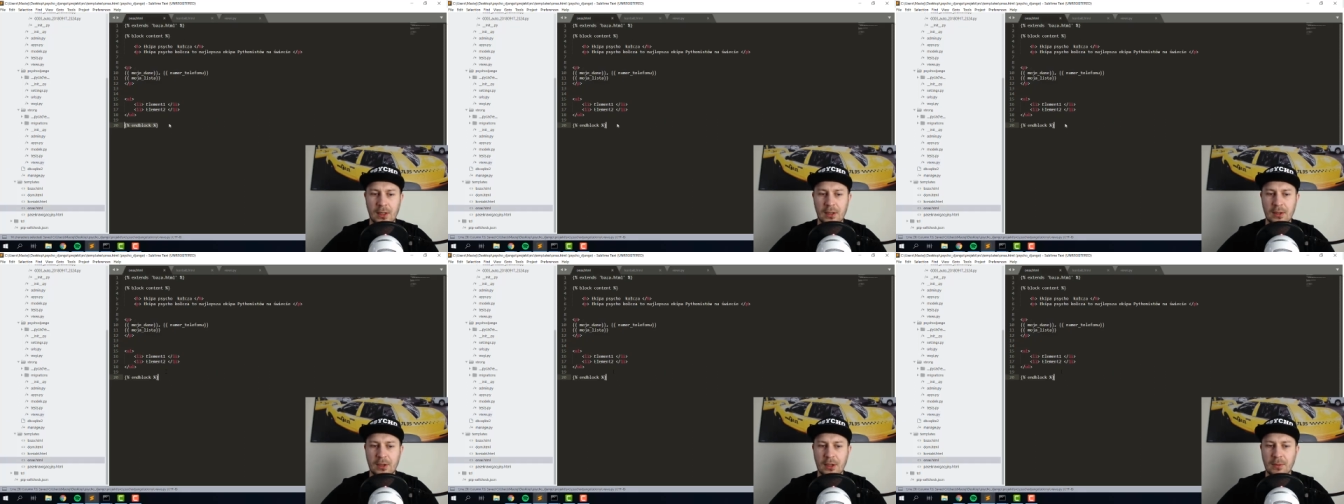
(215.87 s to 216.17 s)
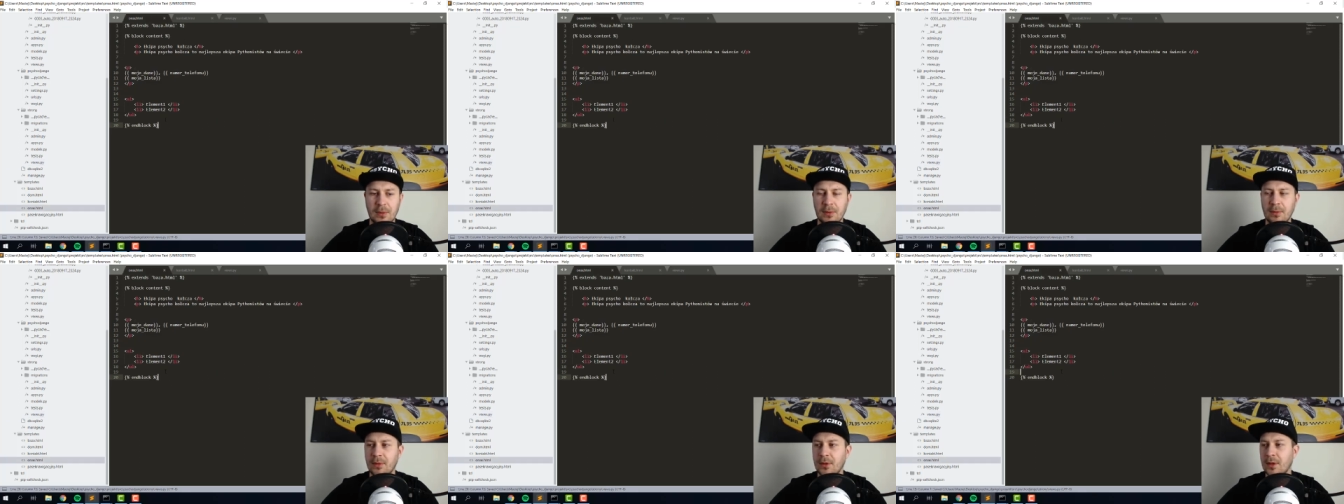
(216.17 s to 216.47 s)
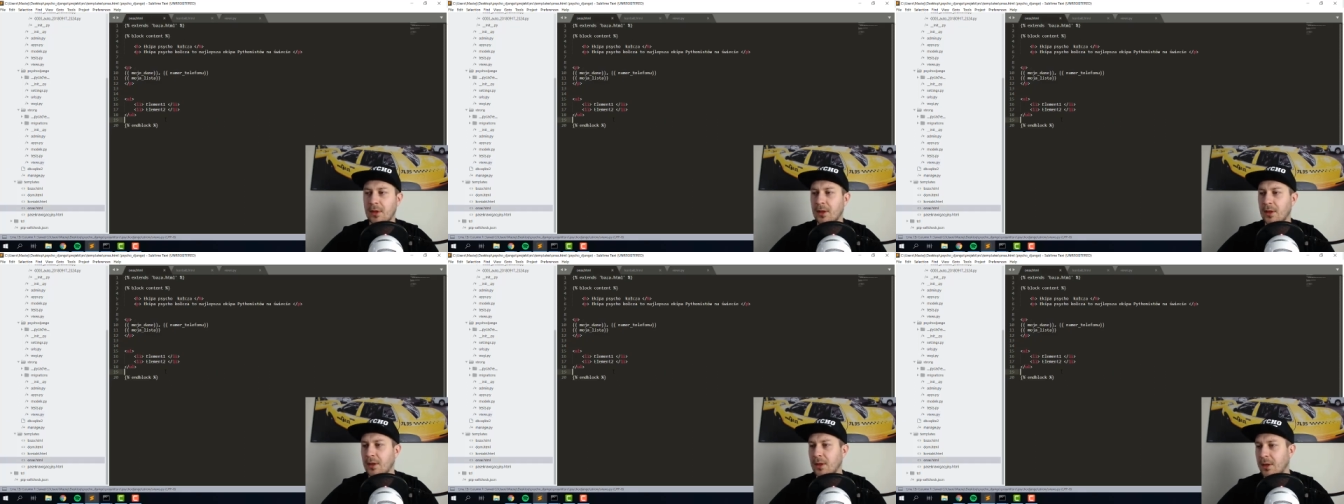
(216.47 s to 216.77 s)
i
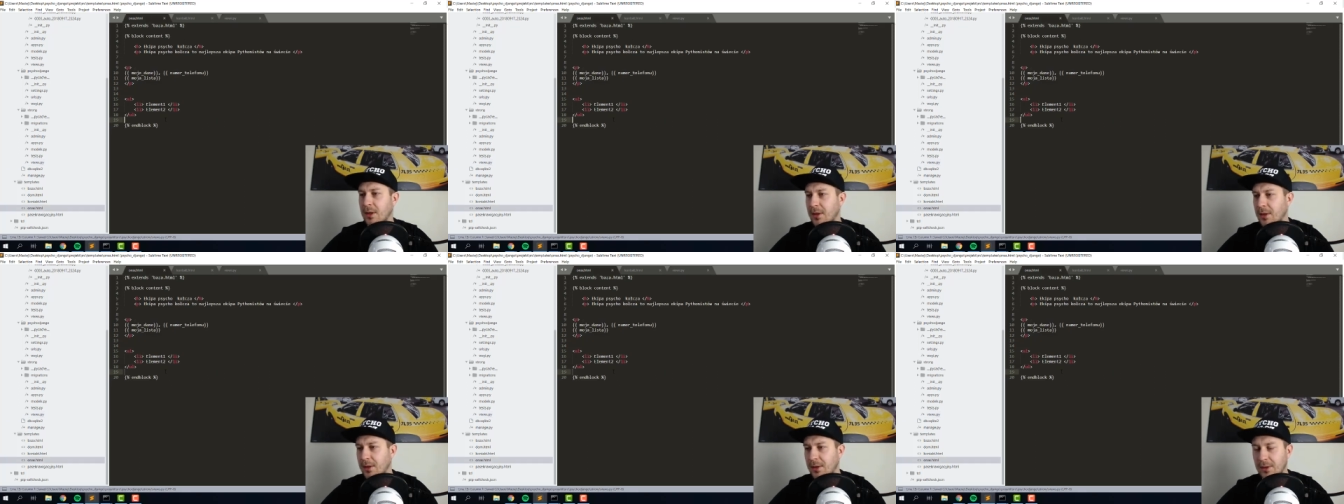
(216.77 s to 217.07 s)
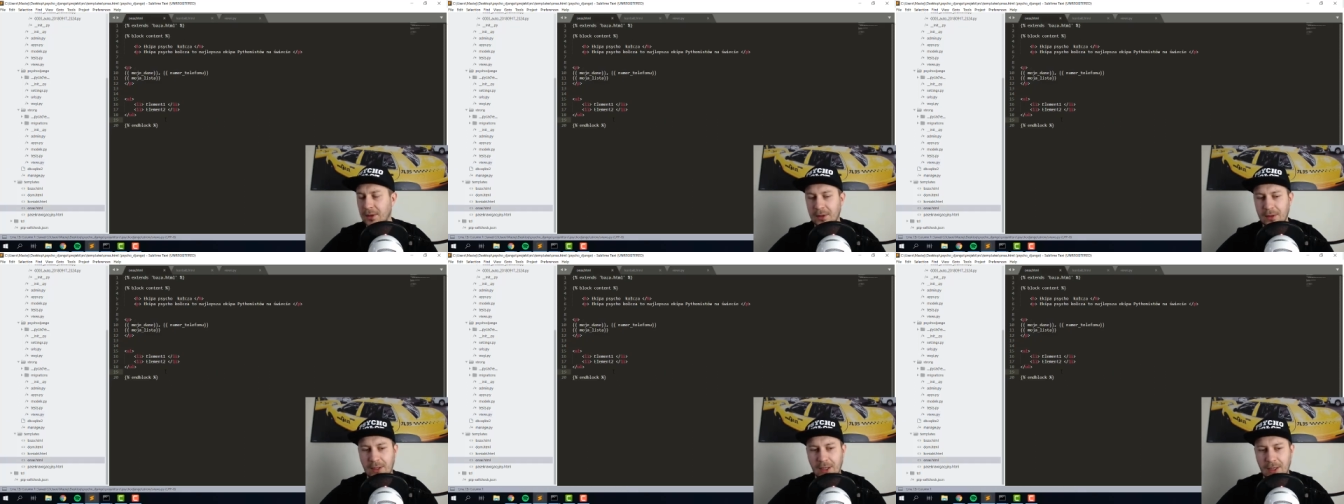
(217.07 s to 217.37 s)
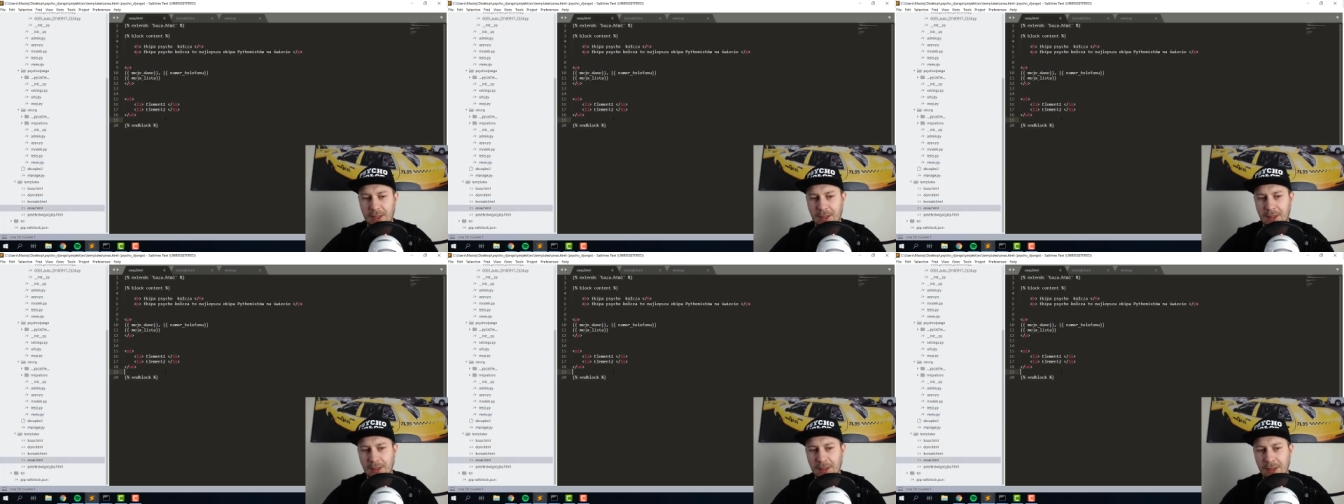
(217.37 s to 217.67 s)
zrobimy
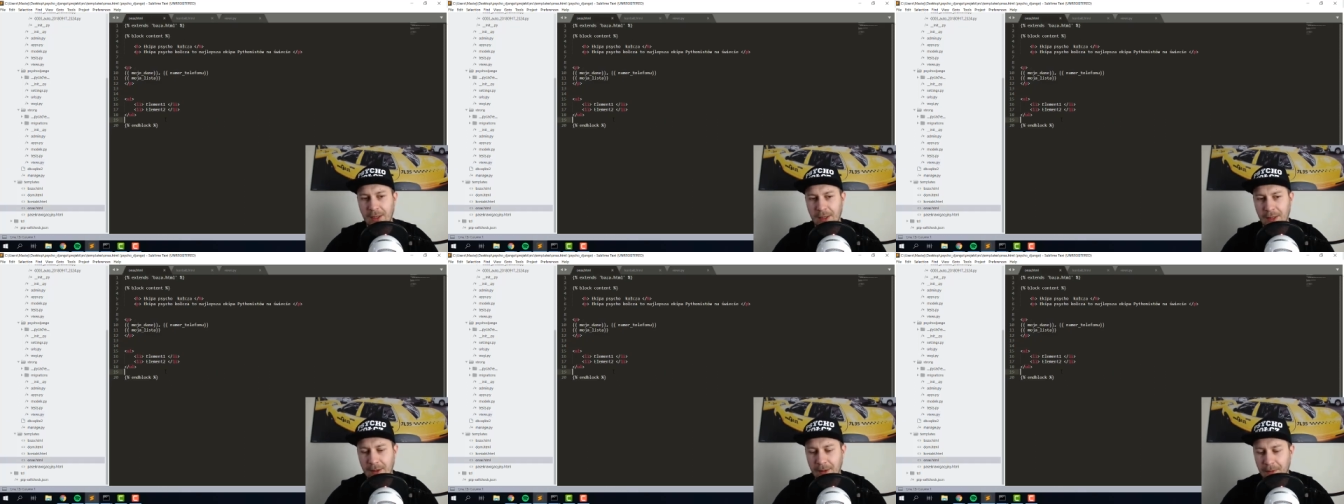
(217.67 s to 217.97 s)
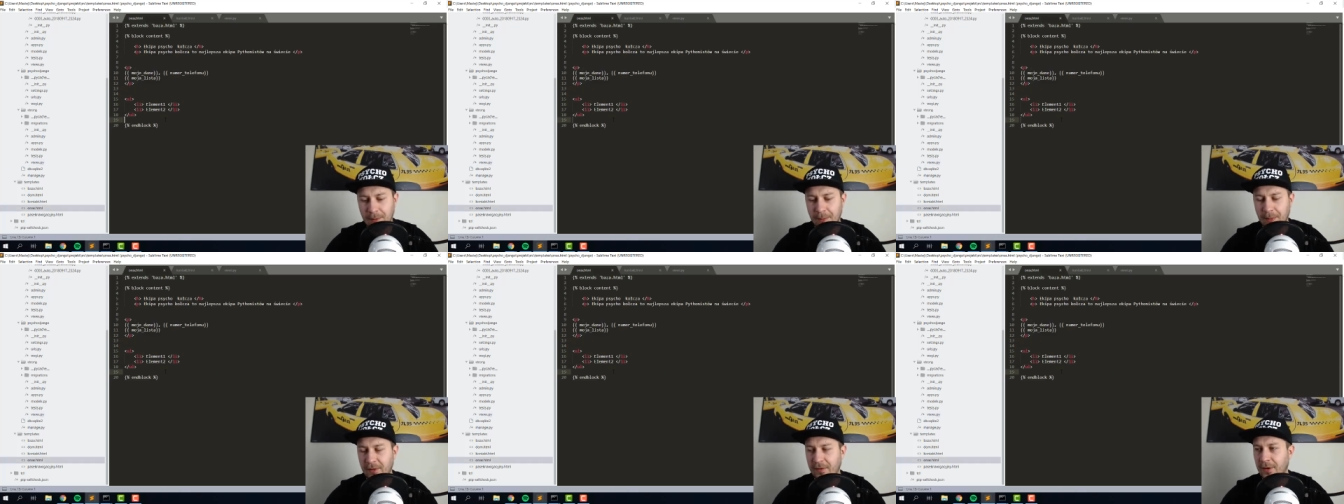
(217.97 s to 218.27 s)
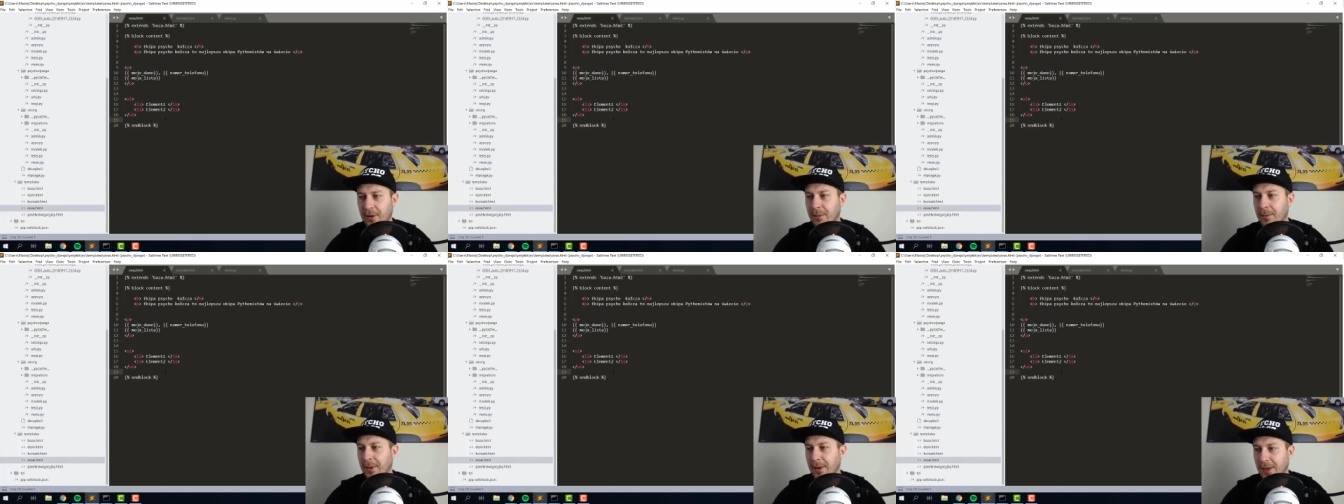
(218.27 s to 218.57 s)
taki
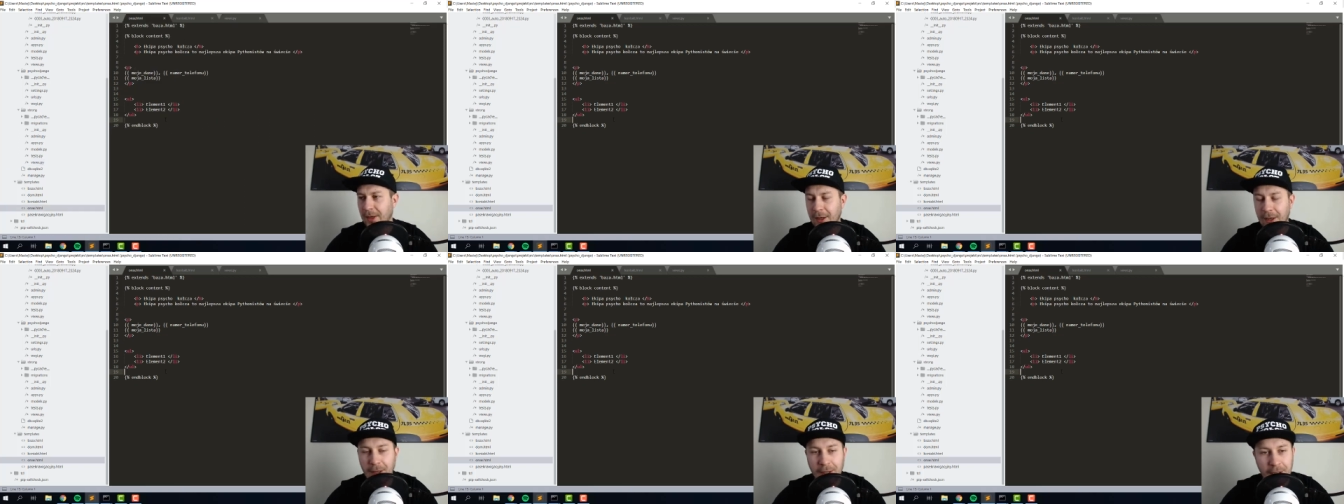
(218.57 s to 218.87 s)
pewien myk.